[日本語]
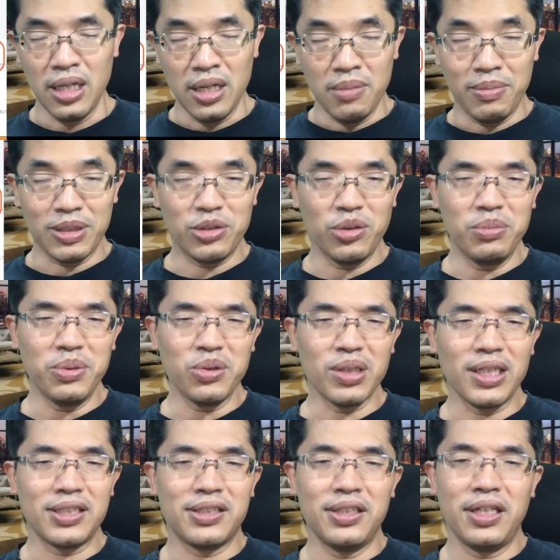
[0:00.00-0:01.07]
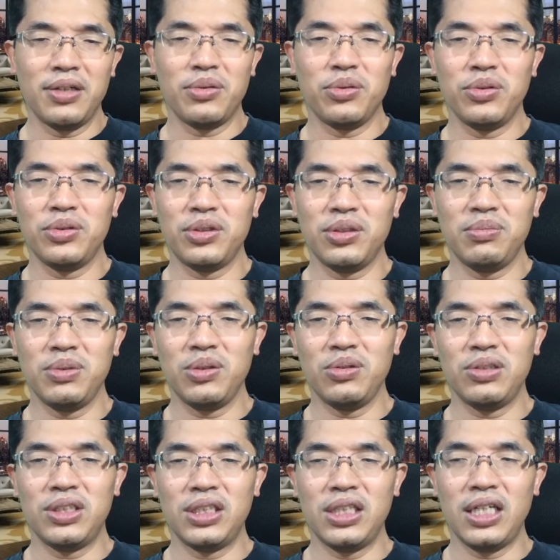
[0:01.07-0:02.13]
まあ、そういうものがですね、このズーム
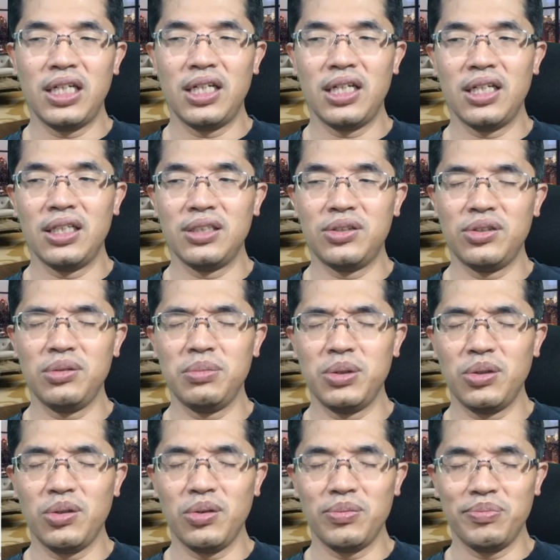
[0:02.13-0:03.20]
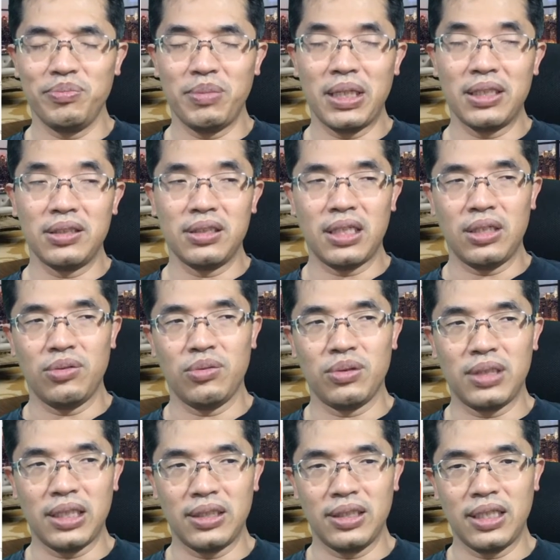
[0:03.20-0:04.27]
の事例、ズームの、まあ、あの、
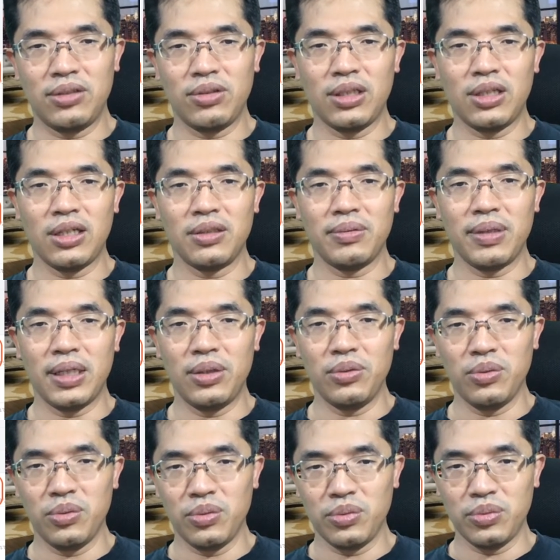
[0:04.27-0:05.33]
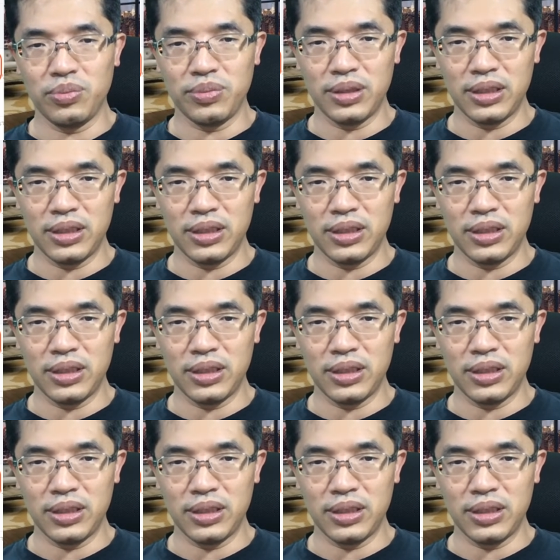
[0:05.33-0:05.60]
かなんていうかな、あの、